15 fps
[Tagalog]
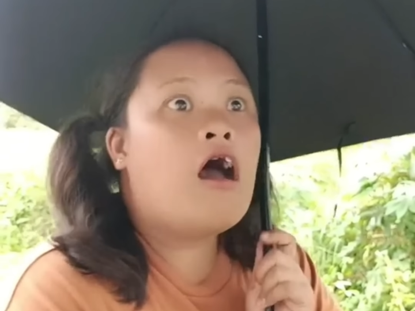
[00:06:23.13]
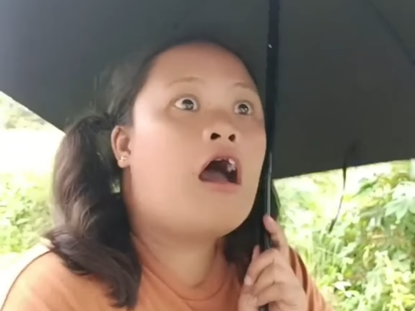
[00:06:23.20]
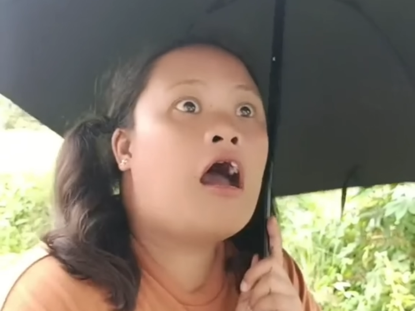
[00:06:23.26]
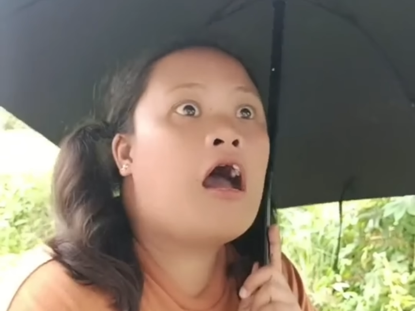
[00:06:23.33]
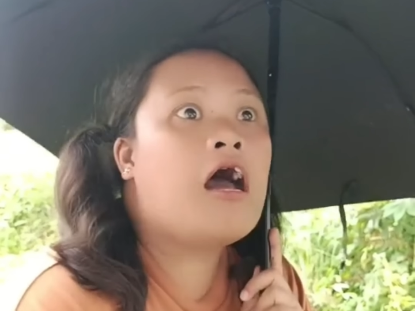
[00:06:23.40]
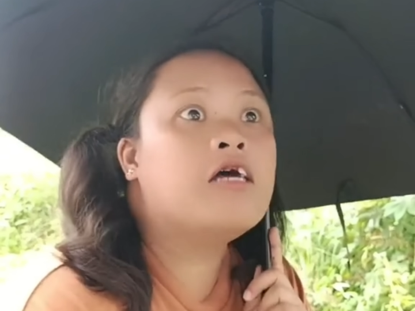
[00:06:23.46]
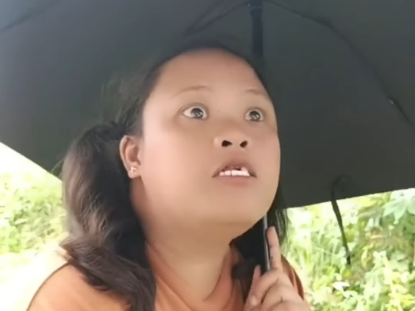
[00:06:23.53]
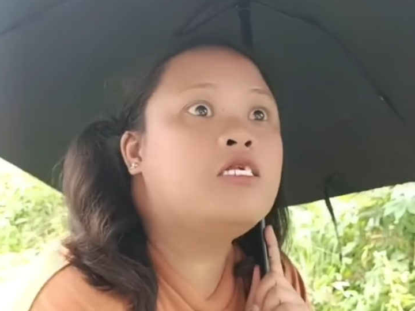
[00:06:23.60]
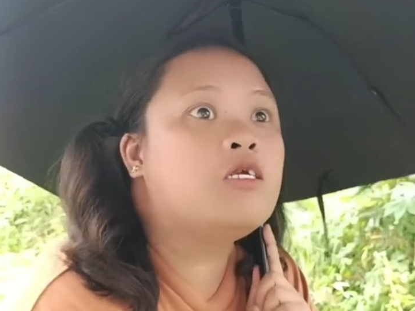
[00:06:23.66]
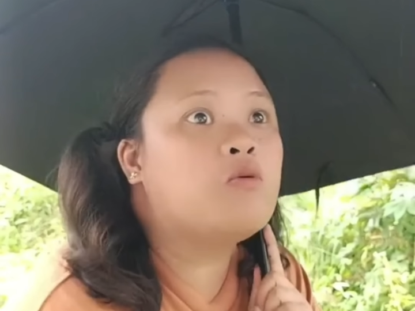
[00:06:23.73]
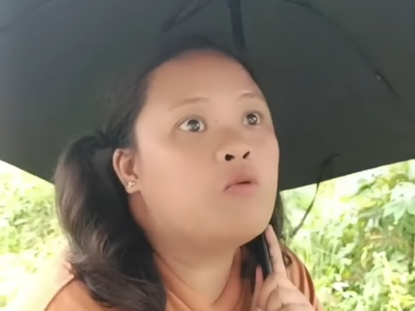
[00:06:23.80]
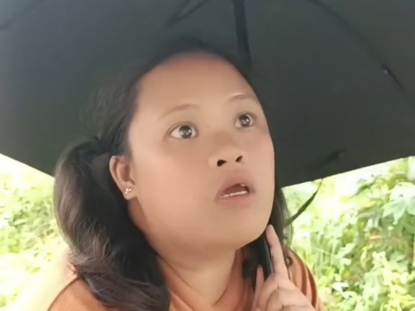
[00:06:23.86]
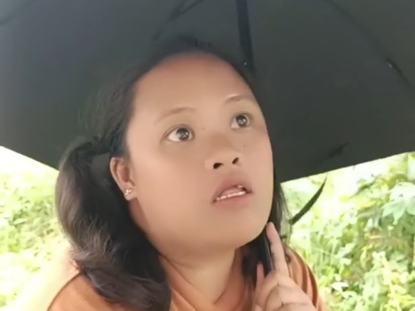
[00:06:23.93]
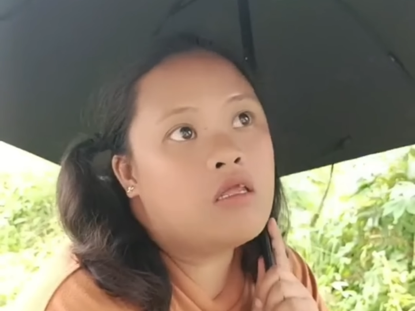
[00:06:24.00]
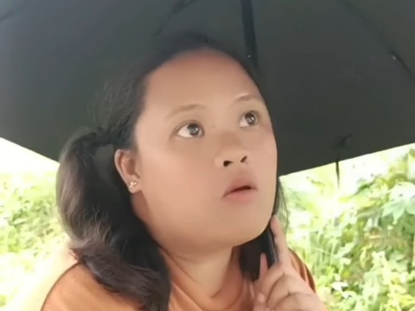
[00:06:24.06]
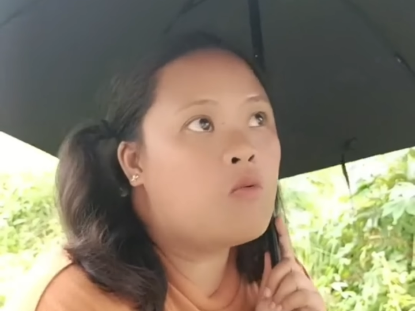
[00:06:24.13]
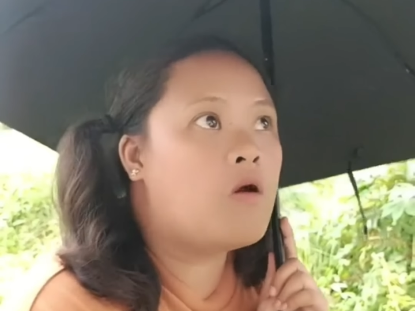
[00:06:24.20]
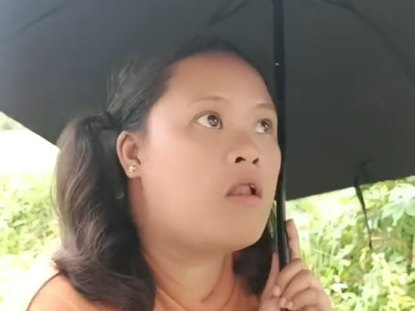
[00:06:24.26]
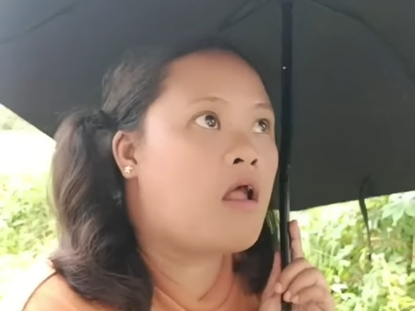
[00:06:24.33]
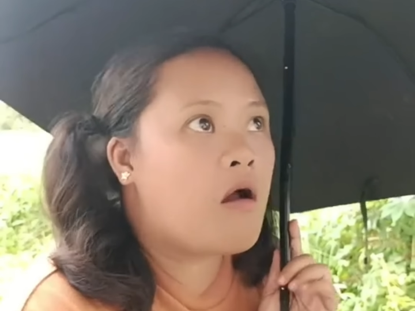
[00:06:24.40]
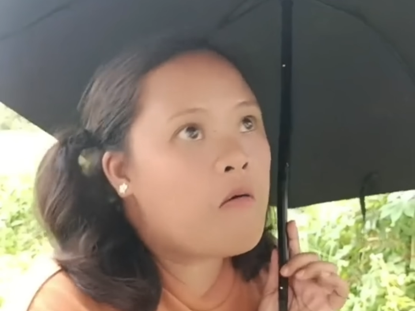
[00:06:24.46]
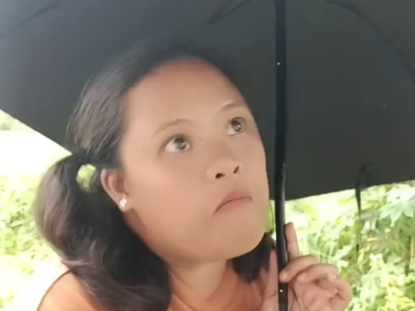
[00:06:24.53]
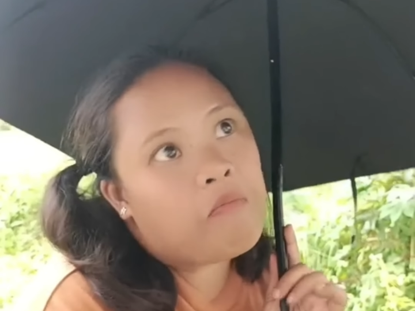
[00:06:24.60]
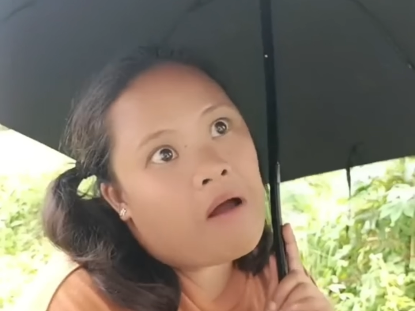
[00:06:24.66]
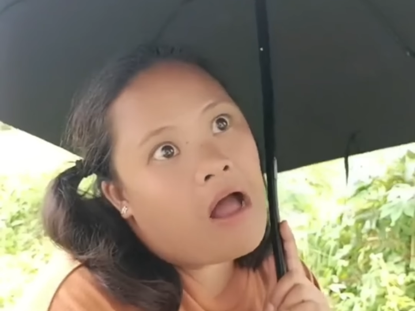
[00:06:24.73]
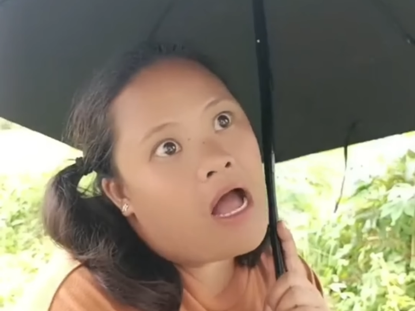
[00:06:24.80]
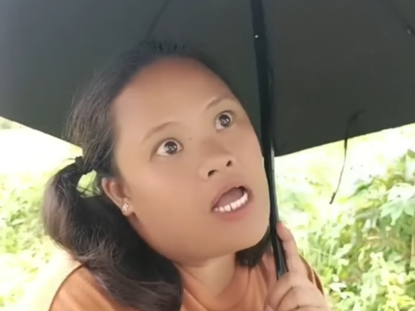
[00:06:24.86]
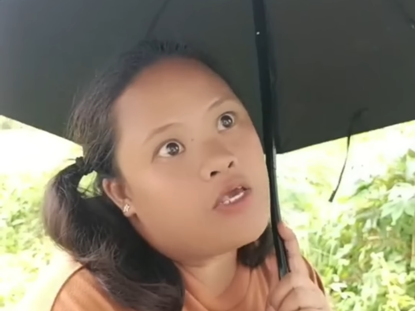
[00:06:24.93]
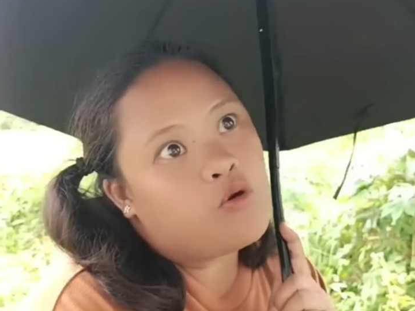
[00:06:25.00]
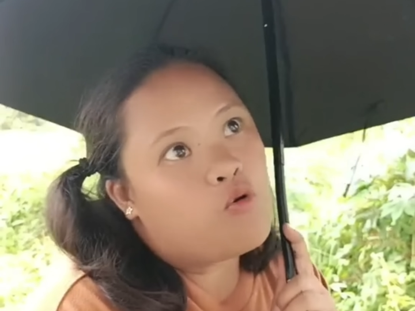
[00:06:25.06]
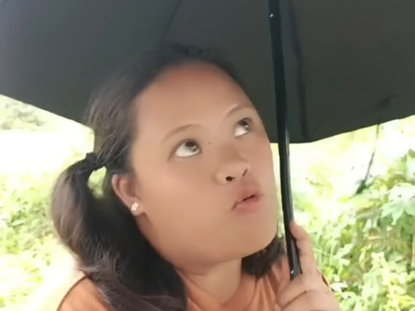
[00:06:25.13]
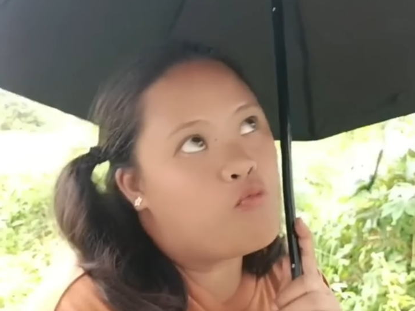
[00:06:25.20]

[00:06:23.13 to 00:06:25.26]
Ah, si Queenie walang payong.